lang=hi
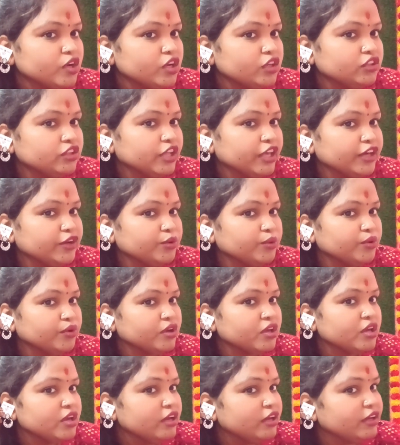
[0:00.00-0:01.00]
देखो
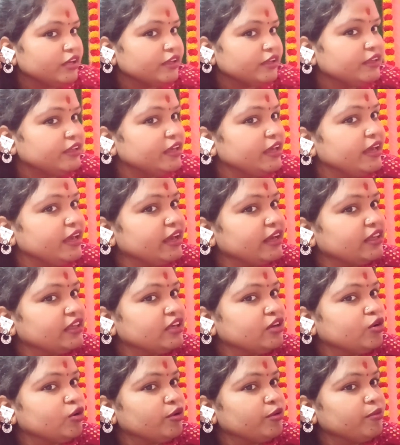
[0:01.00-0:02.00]
ये है कि
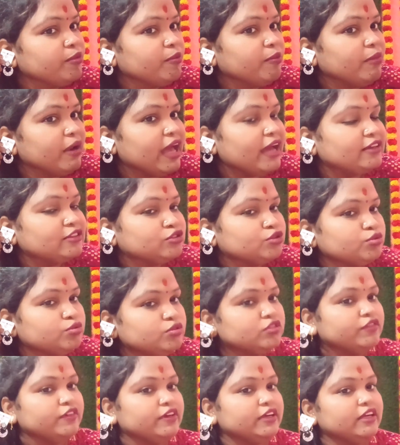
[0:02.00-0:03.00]
कोई भी ब्लैक
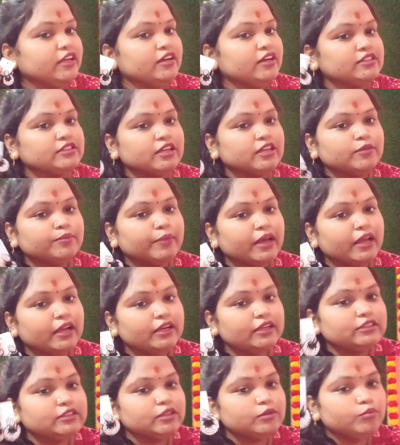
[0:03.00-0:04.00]
सूट वगैरह के साथ
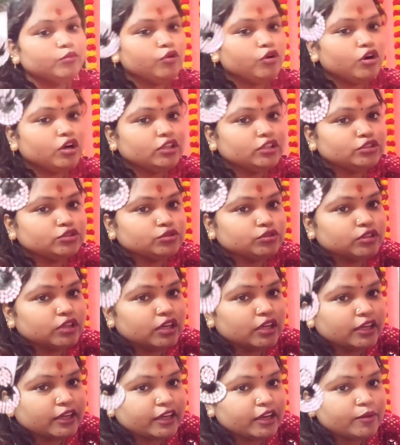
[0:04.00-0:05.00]
पहनने से बहुत ही सुंदर
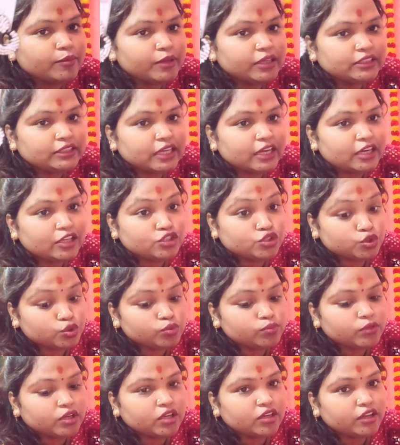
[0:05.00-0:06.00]
लगेगा मैं सारा
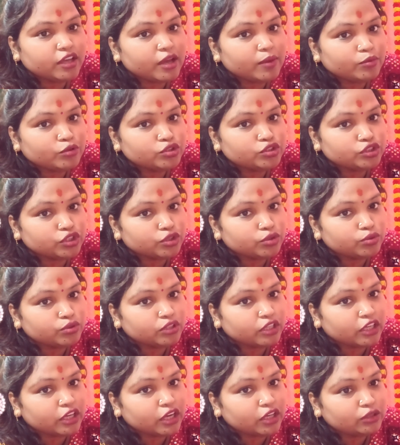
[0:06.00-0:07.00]
जूम करके आपको ज़रूर
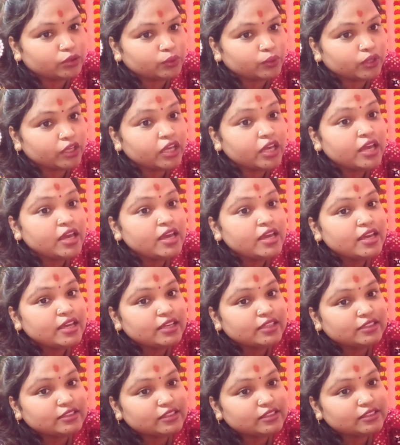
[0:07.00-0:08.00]
दिखा दूँगी
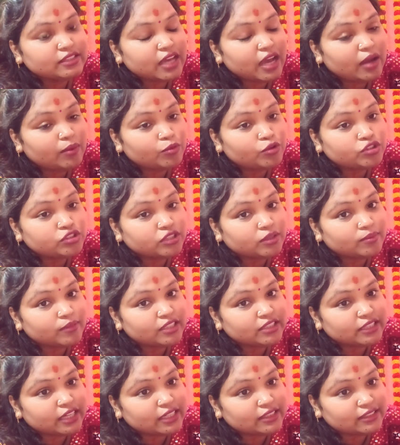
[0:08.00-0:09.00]
जिससे आपको
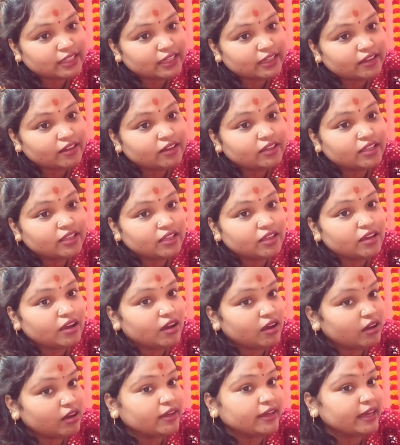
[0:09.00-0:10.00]
समझ आ जाएगा कि
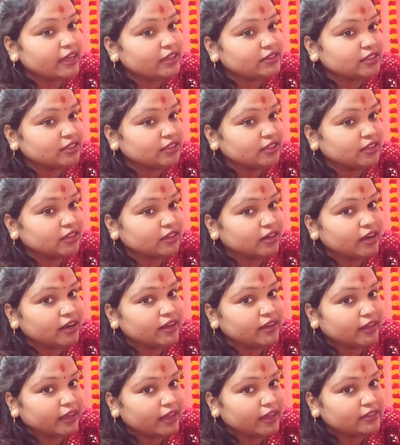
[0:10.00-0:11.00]
हाँ कैसा दिख रहा है
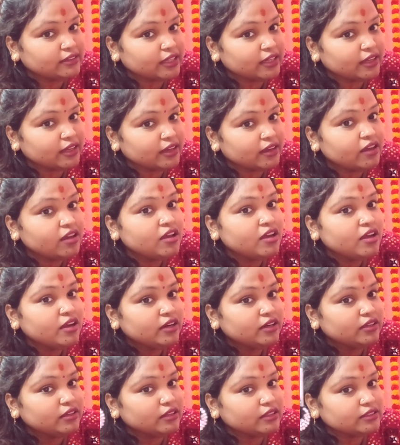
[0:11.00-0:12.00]
कैसा है
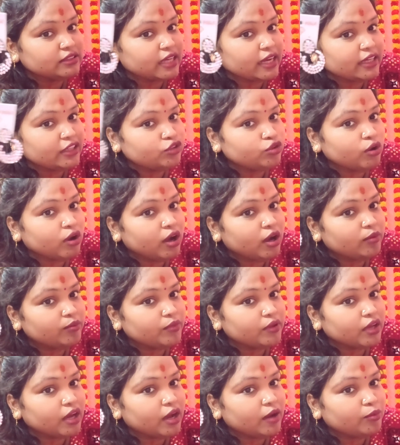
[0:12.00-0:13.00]
डिज़ाइन तो आप
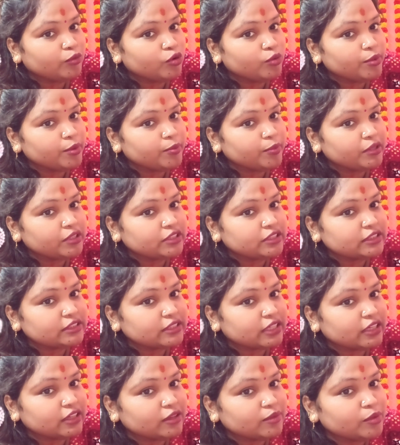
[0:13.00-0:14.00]
आपको भी परचेज़
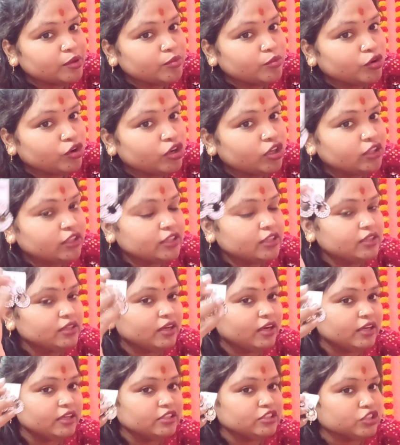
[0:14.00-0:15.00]
करने में बहुत ही
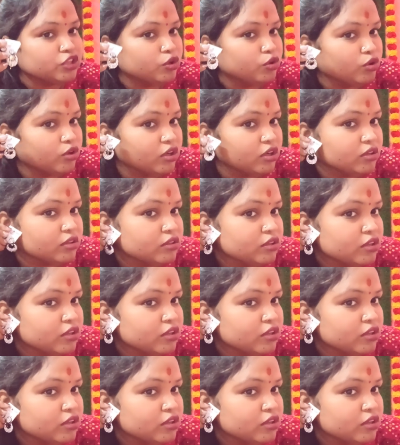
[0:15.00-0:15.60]
अच्छा होगा